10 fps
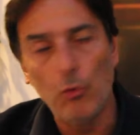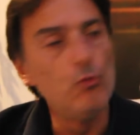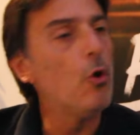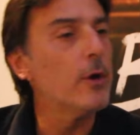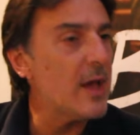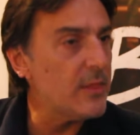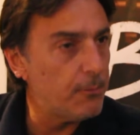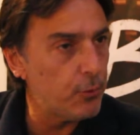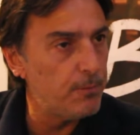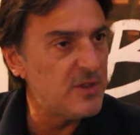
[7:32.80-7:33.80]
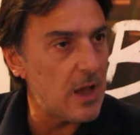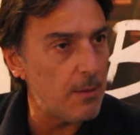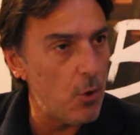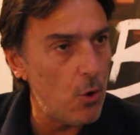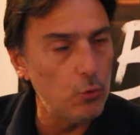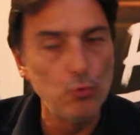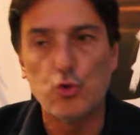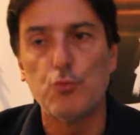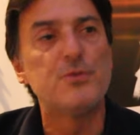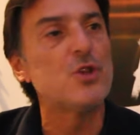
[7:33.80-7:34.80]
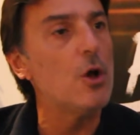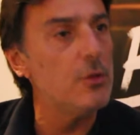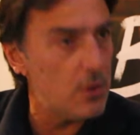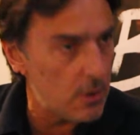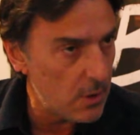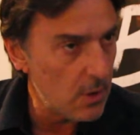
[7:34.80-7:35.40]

on, nous regarde un peu bizarrement, nous soupçonne,